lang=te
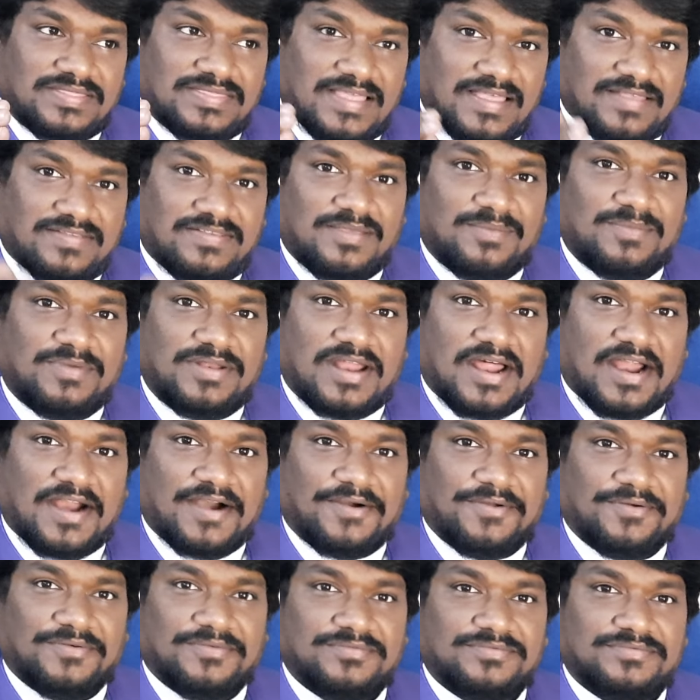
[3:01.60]
దశమి
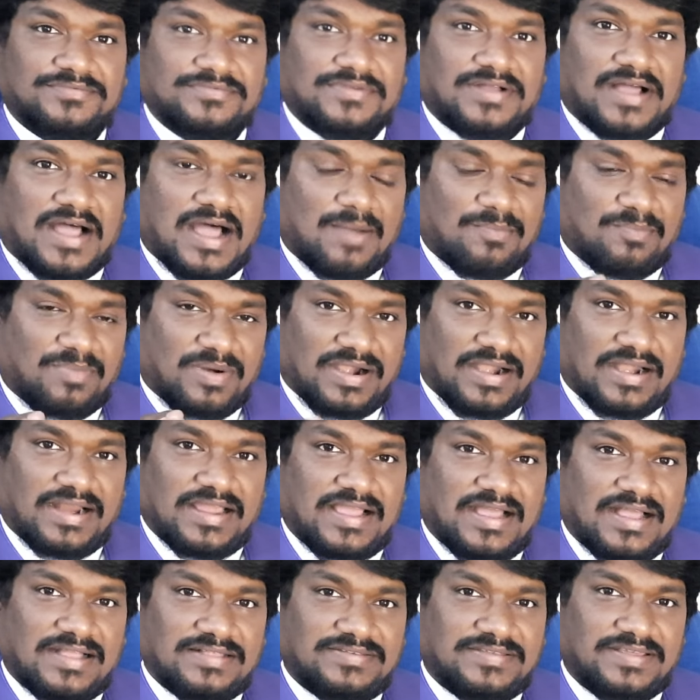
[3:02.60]
నాడు ఆ
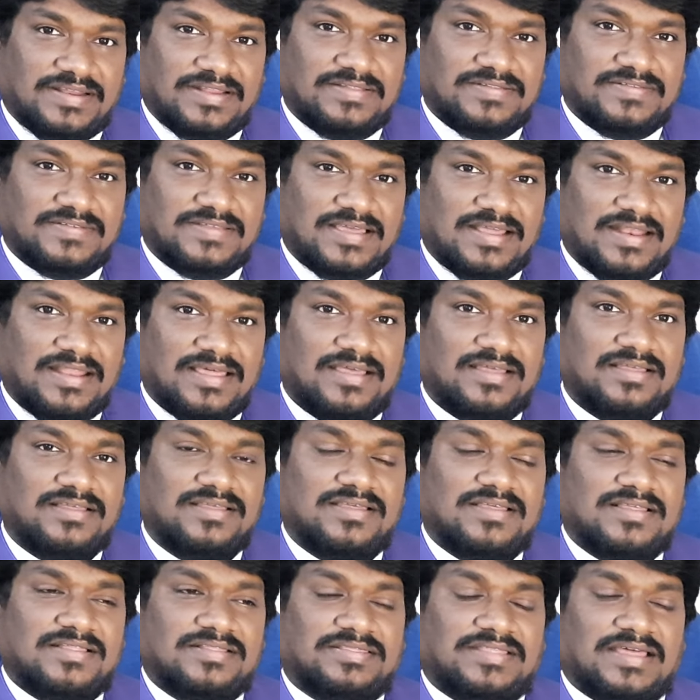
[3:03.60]
పండుగ ఆచరించాలా
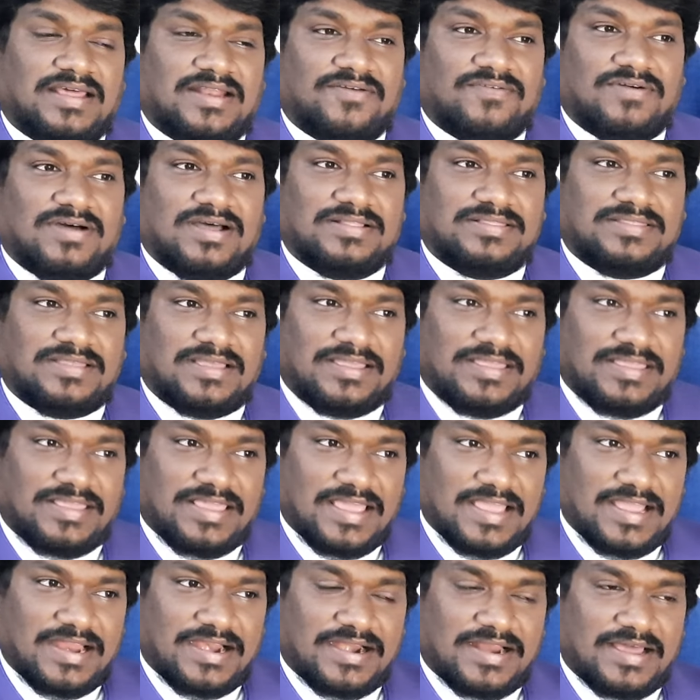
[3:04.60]
తర్వాత
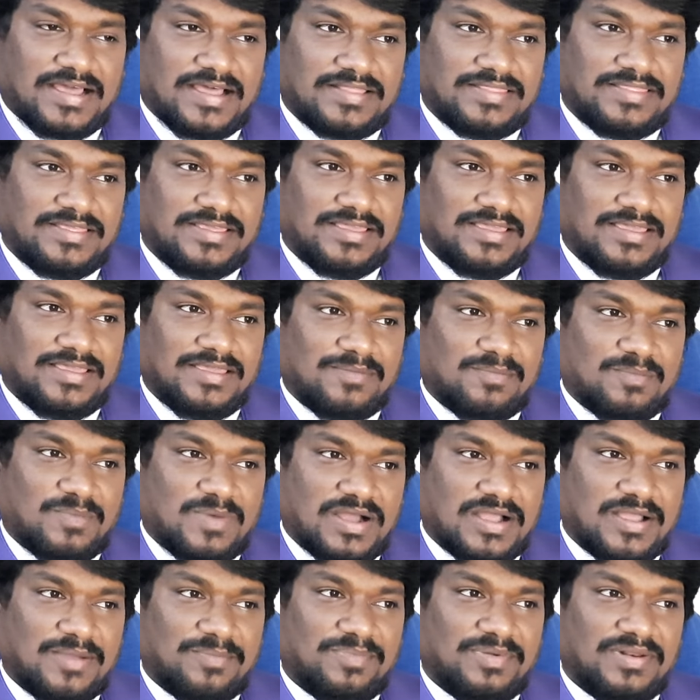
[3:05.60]
ఏడాది
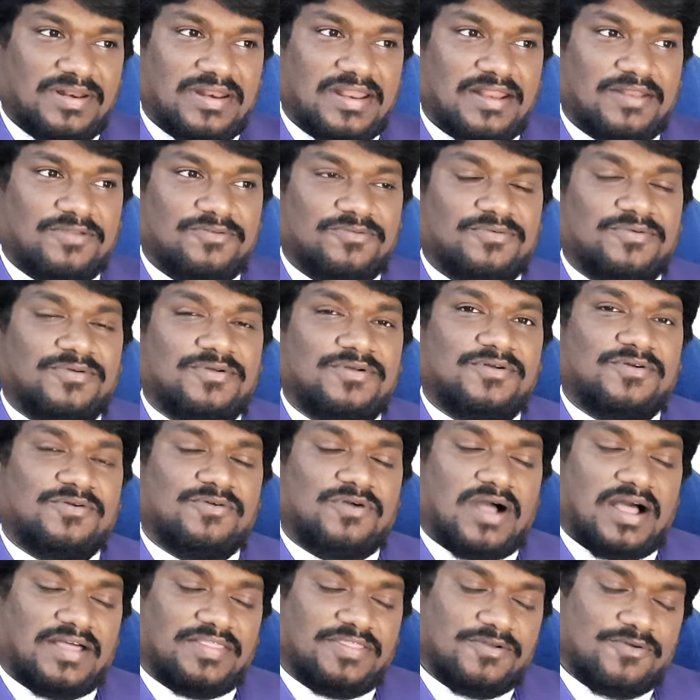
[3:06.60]
మగపిల్లను
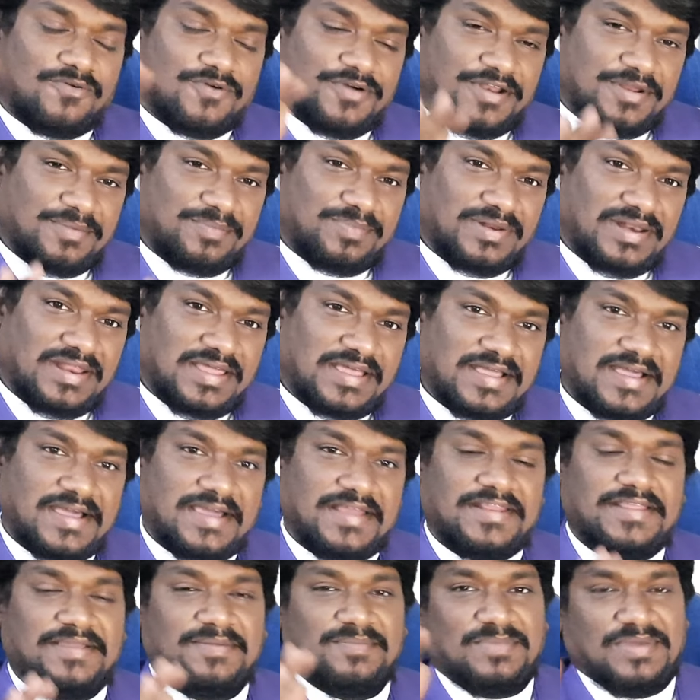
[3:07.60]
అది గొర్రెపిల్ల
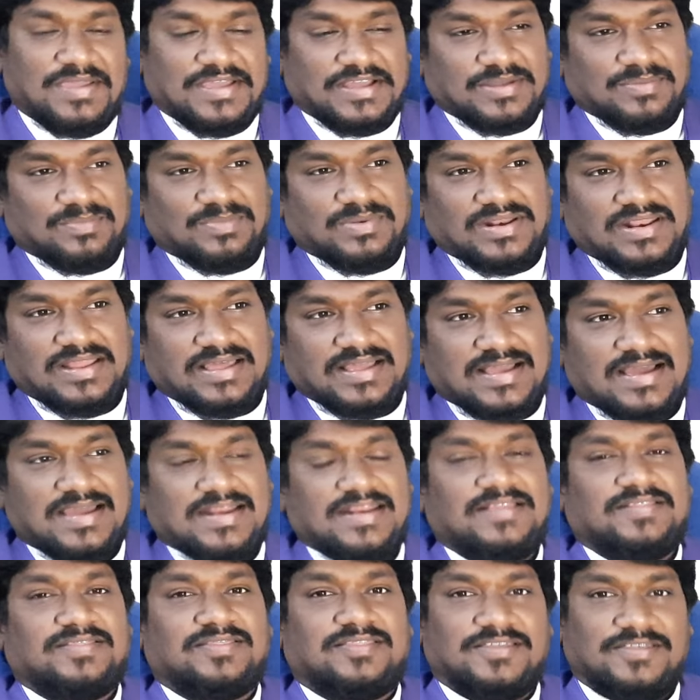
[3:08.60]
కానీ మేఘపిల్ల
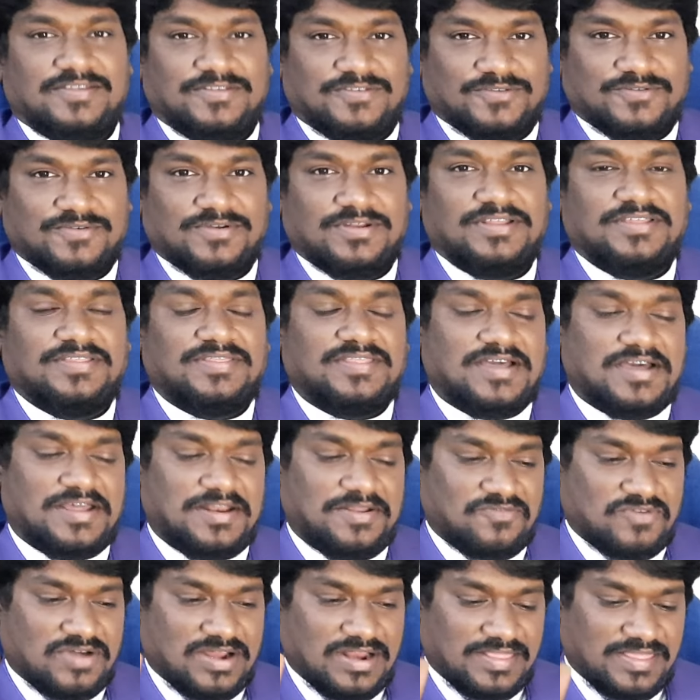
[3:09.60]
కానీ తీసుకొని
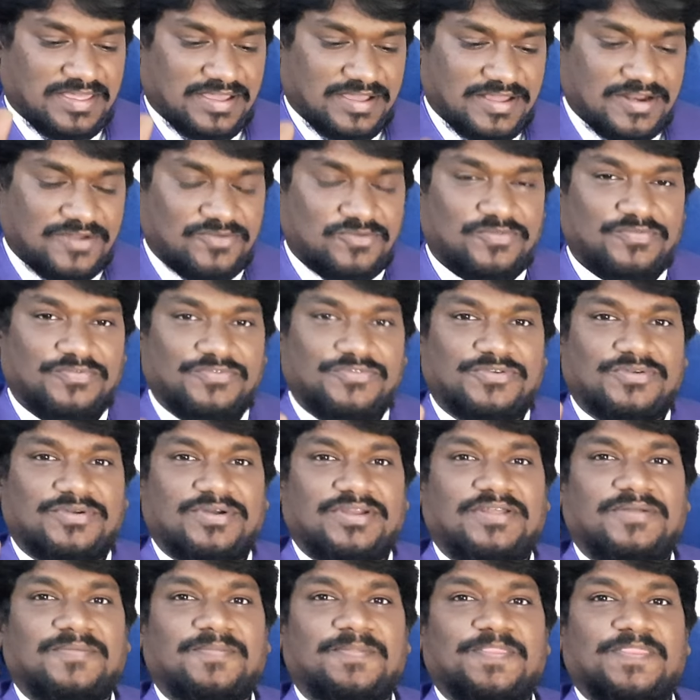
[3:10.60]
దాన్ని వాళ్ళ దగ్గర
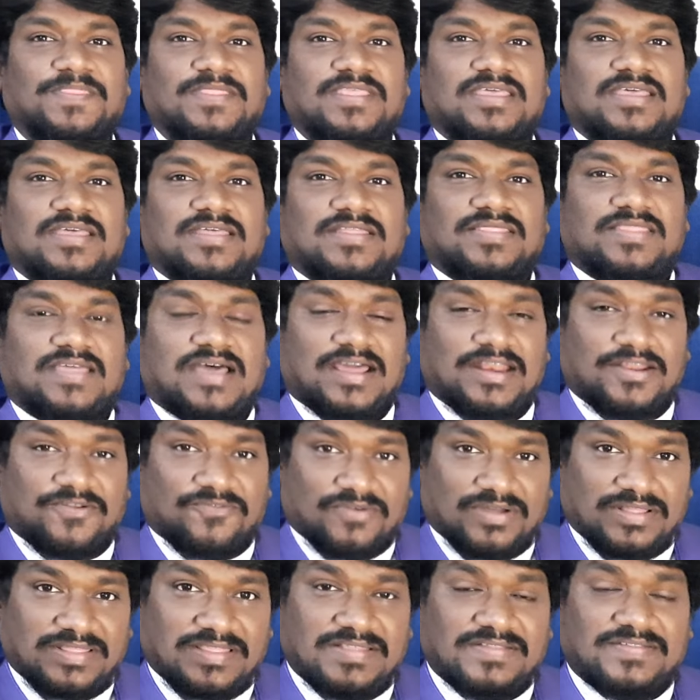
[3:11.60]
ఉంచుకొని దాన్ని
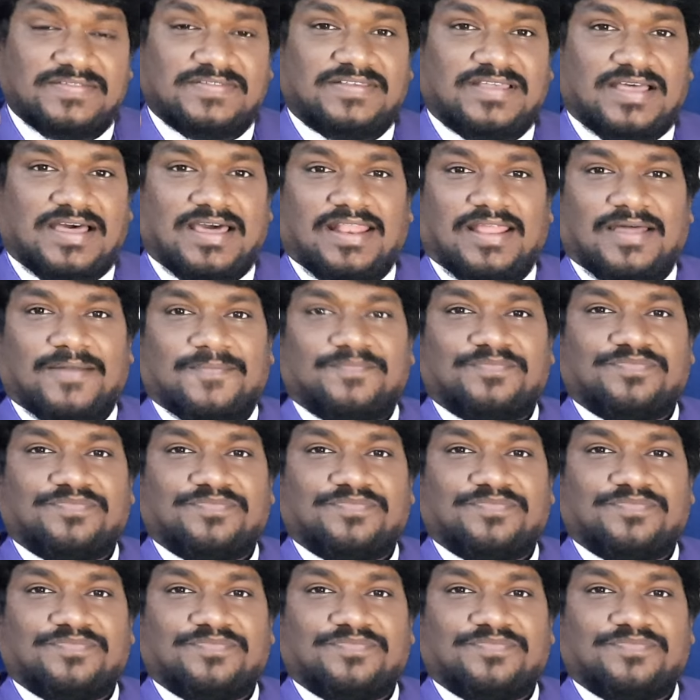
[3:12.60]
వధించాల